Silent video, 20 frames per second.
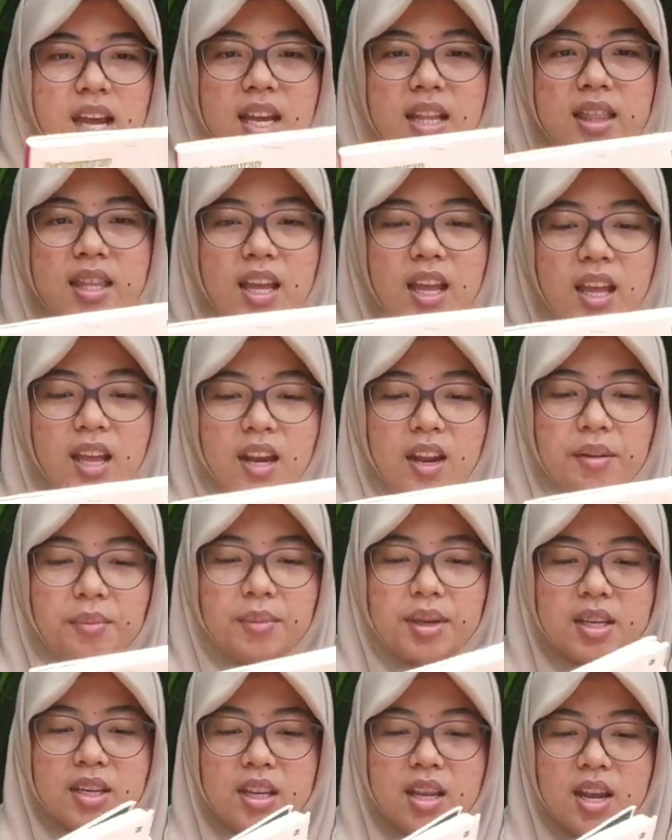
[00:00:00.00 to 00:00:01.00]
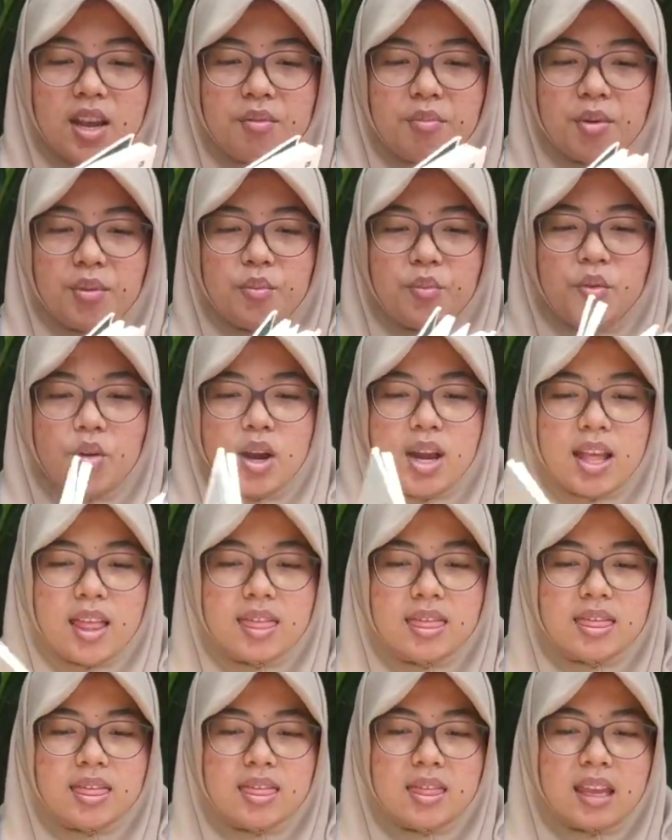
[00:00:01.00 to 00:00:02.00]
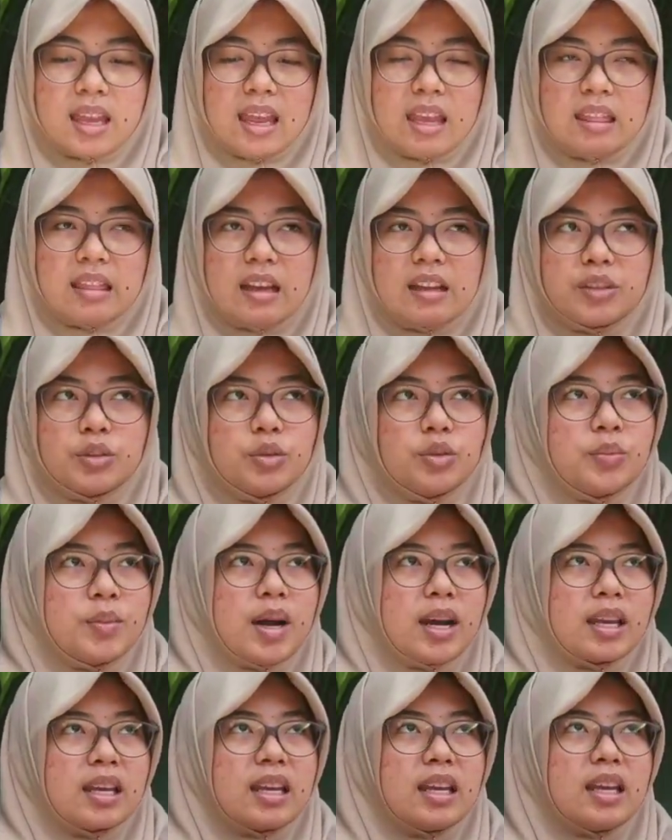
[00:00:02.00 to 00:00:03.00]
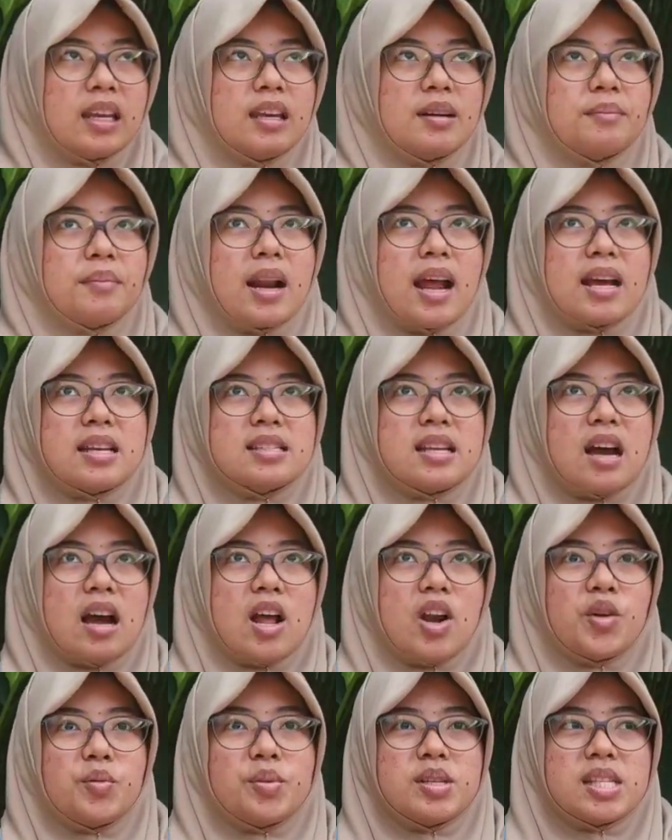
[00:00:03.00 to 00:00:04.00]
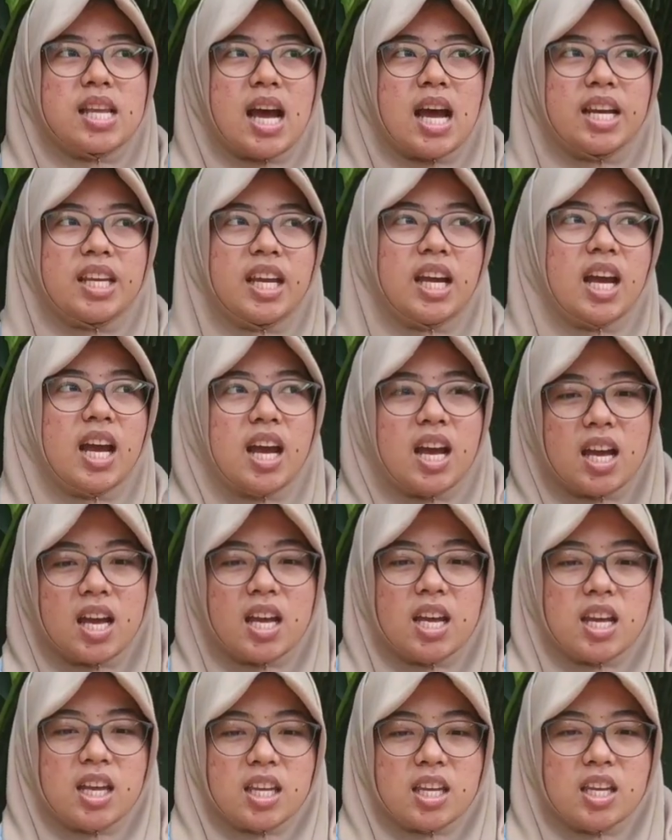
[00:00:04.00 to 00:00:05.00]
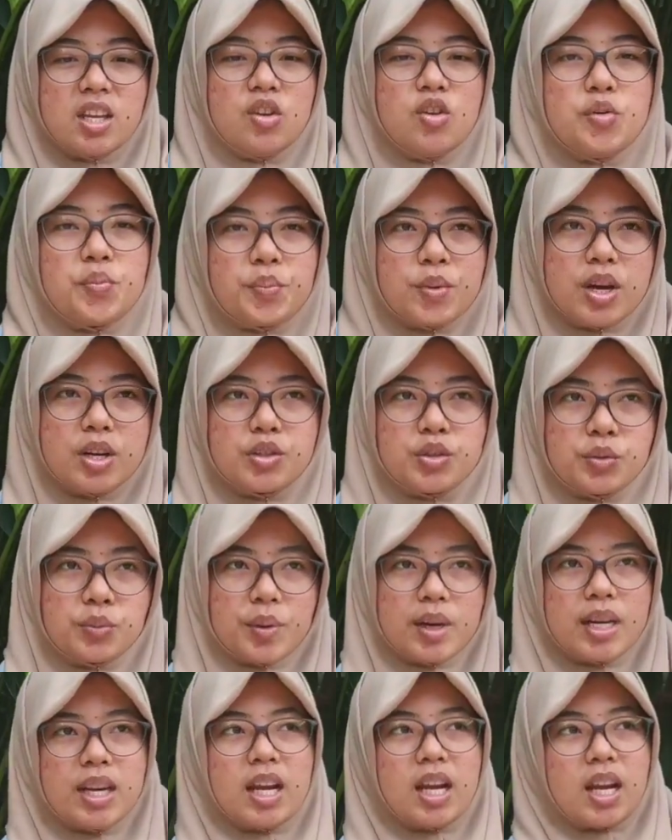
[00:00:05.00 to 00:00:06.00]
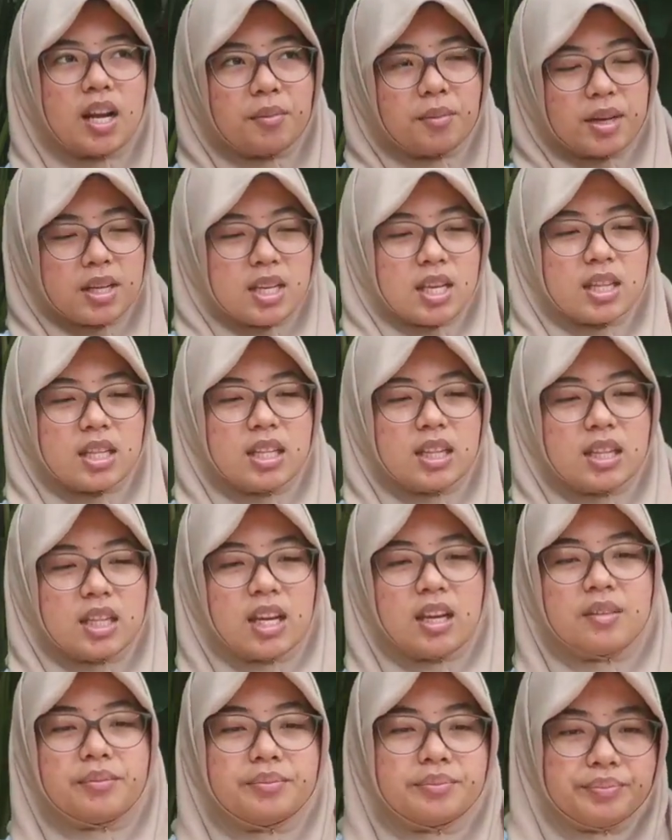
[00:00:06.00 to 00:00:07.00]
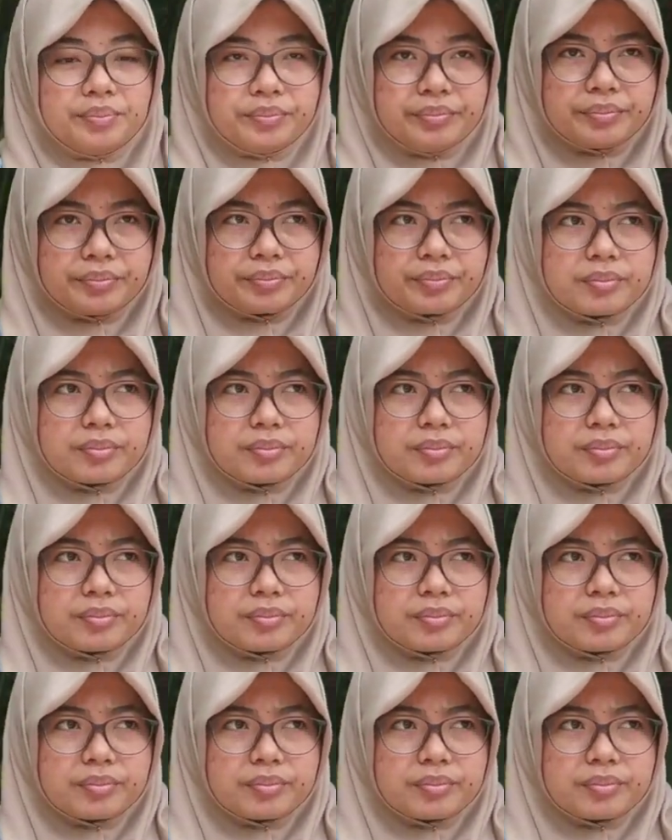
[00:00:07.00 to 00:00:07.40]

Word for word: sangat yang namanya membuat kita tuh makin merasa kalau misalkannya hidup nggak cuman yang namanya tentang